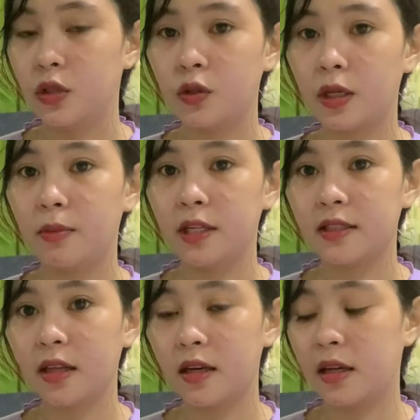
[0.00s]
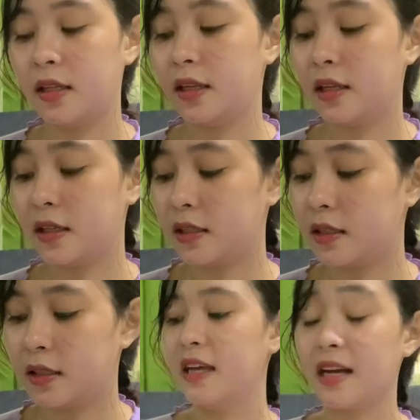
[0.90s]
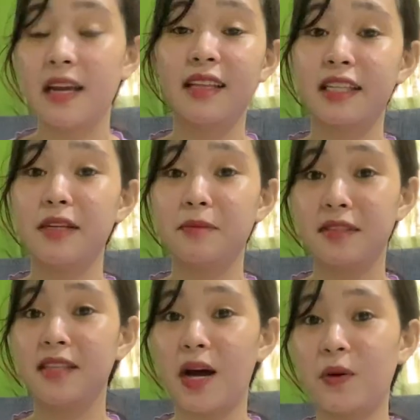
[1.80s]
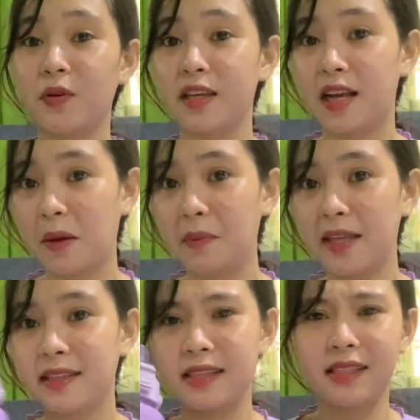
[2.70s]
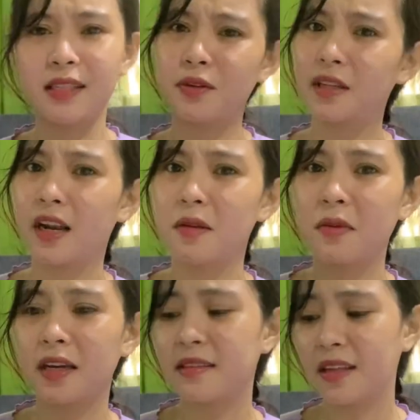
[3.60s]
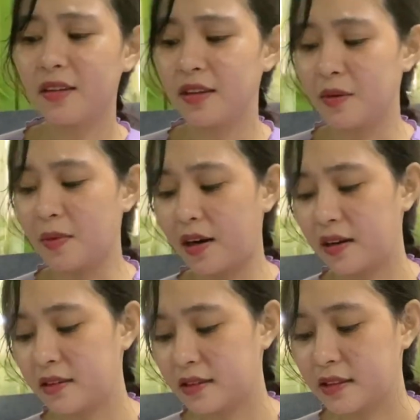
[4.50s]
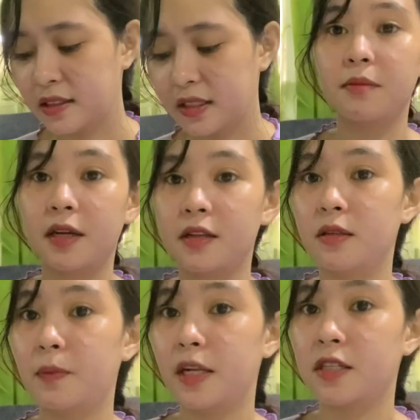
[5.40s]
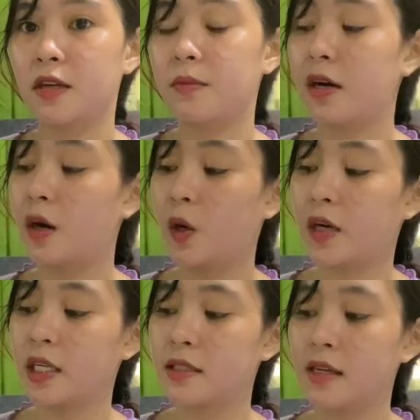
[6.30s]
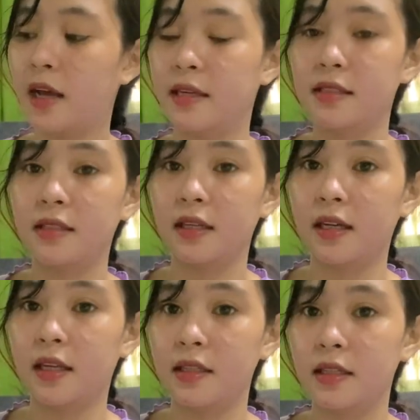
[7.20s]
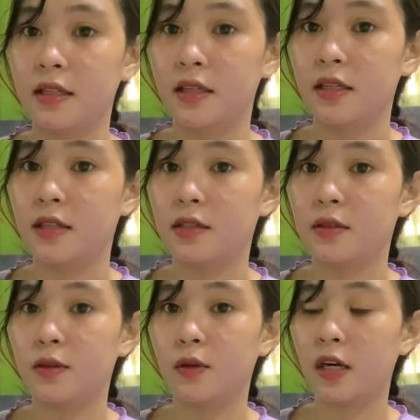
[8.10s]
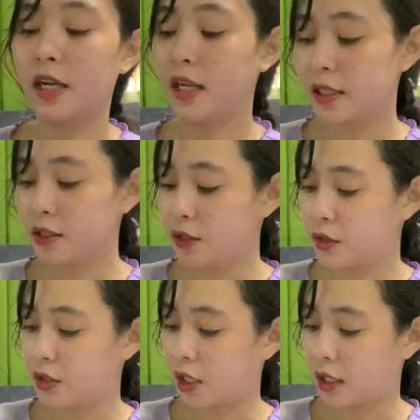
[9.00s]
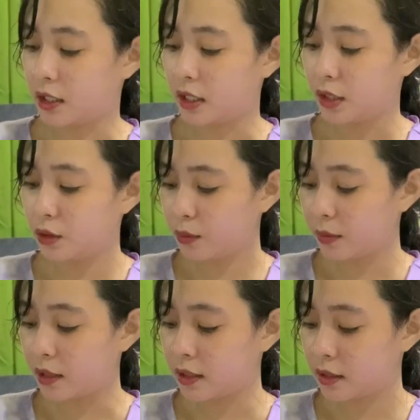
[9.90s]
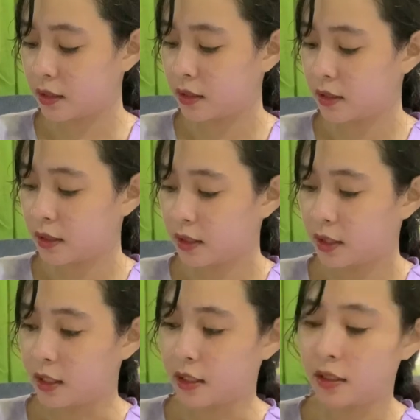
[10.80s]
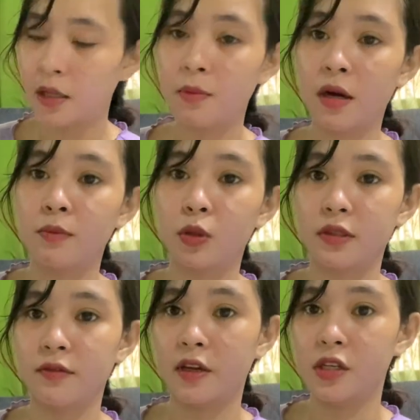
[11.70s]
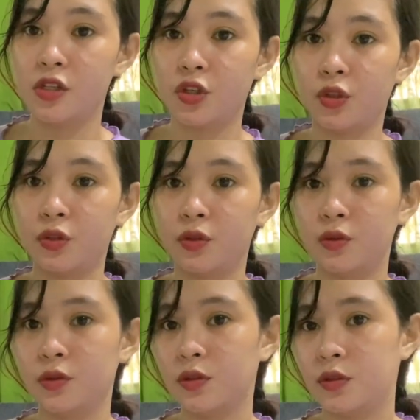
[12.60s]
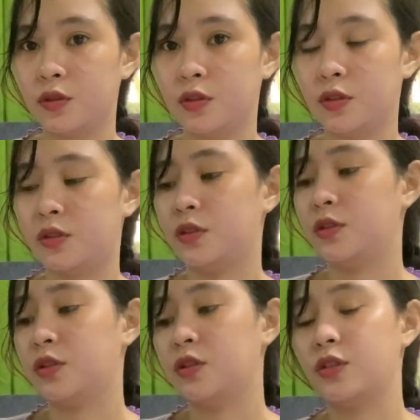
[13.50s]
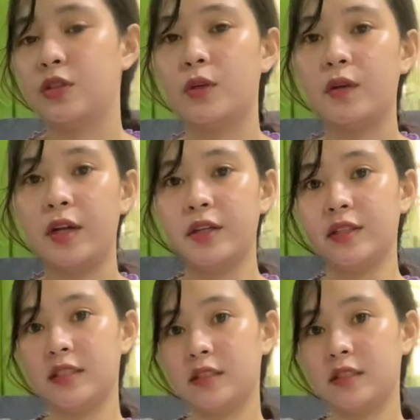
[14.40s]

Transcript: Yung iba natanggal na eh. Kaya tinamad na akong ikabit kasi hindi ko na rin nakita yung iba. Meron din pala siyang mga oras guys. Ayan. Kung kailan niyo siya iinumin. And then mga motivation. So, ayan.